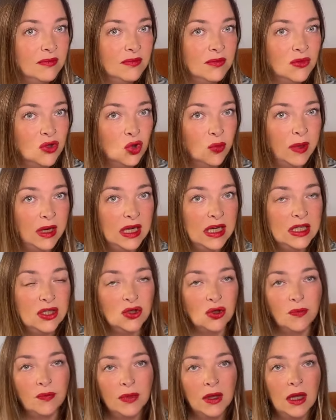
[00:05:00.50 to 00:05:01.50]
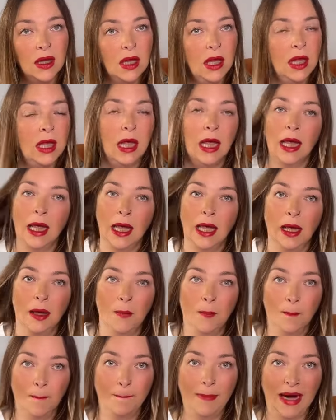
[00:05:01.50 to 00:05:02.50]
Súper liso.
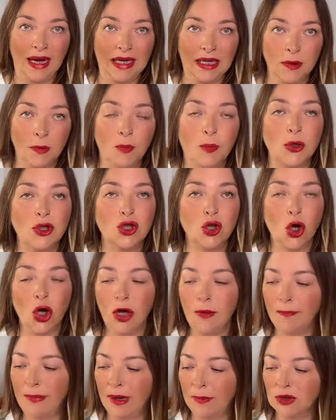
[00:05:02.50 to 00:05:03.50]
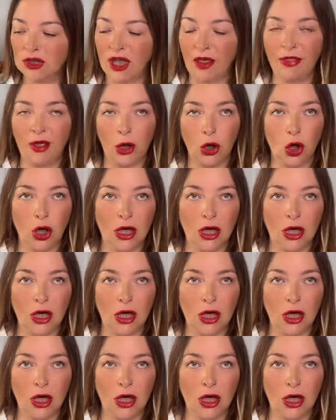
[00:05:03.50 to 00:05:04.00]
Vale, pues hoy vamos a hacernos